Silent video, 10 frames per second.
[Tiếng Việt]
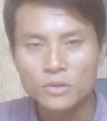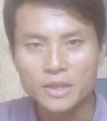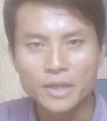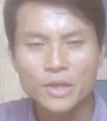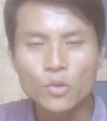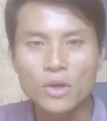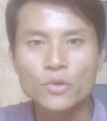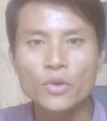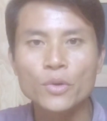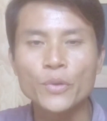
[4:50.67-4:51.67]
Những cái cuộc
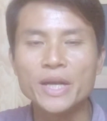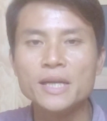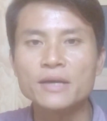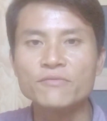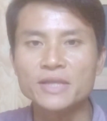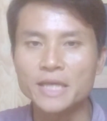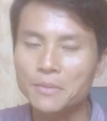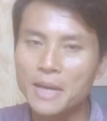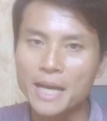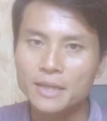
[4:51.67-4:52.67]
đua quyền lực và
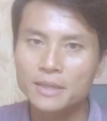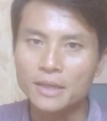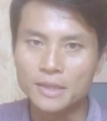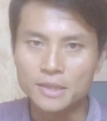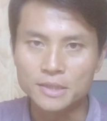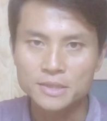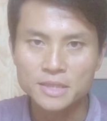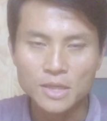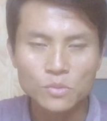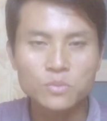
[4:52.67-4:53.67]
tiền bạc ở
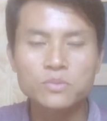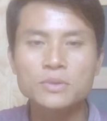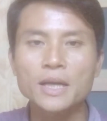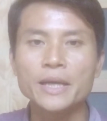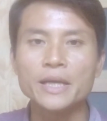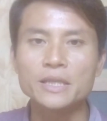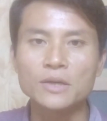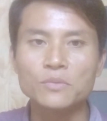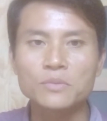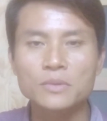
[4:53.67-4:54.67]
trong cái hệ
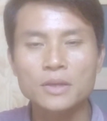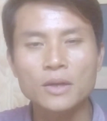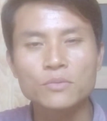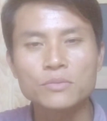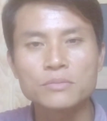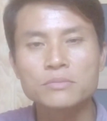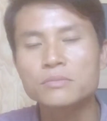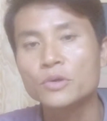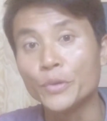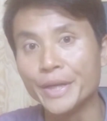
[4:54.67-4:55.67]
thống công
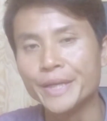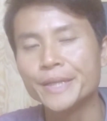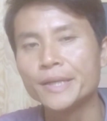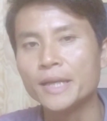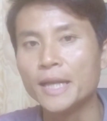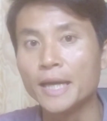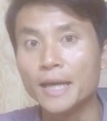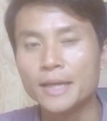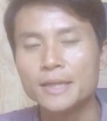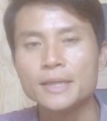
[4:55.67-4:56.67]
quyền
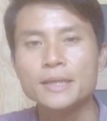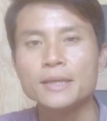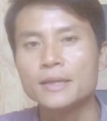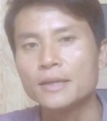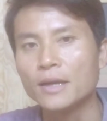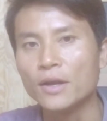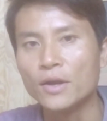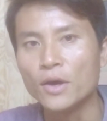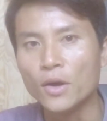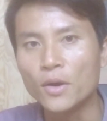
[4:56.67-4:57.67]
là
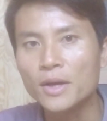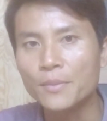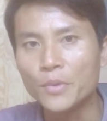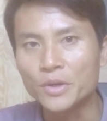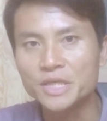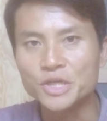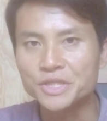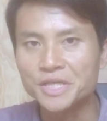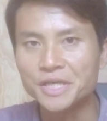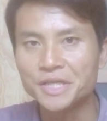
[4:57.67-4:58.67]
nó là một cái trò
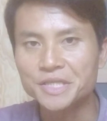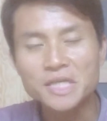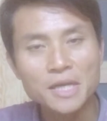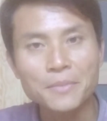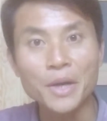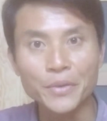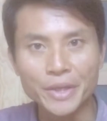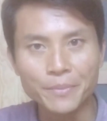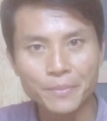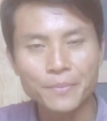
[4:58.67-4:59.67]
chơi rất là mạo
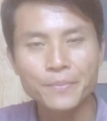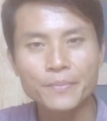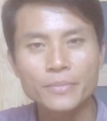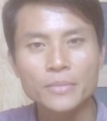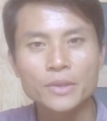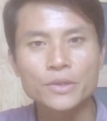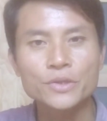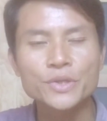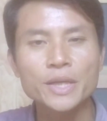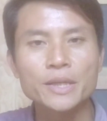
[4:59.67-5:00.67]
hiểm,
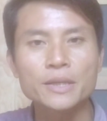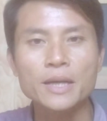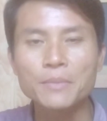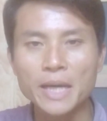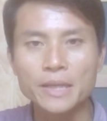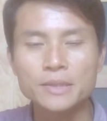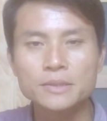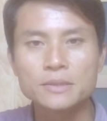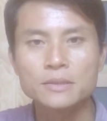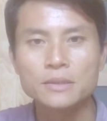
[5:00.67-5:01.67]
Cho nên các bạn
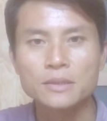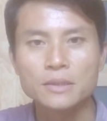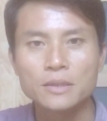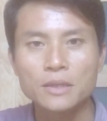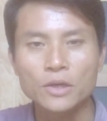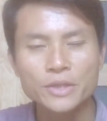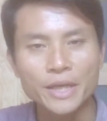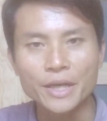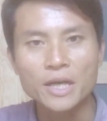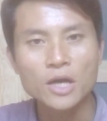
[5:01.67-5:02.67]
có
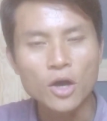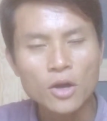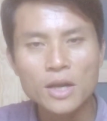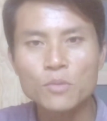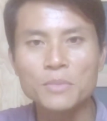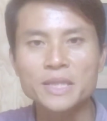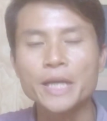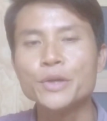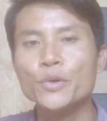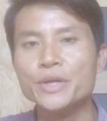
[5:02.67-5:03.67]
thể khó lòng mà
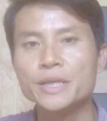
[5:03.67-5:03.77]
thay đổi